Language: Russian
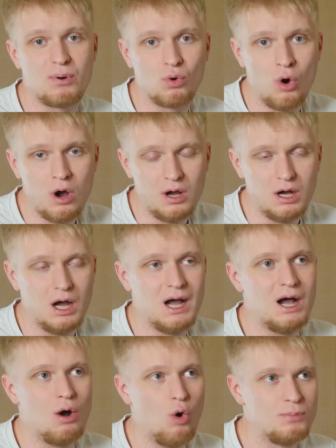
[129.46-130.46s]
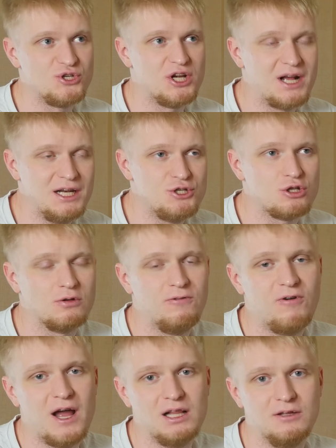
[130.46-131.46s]
Pro. А общее количество
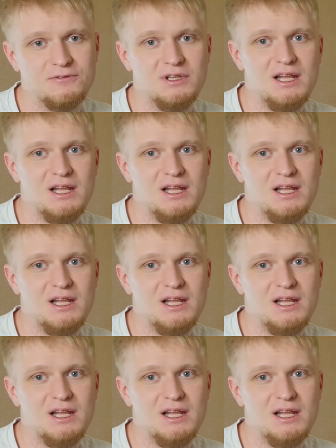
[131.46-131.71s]
файлов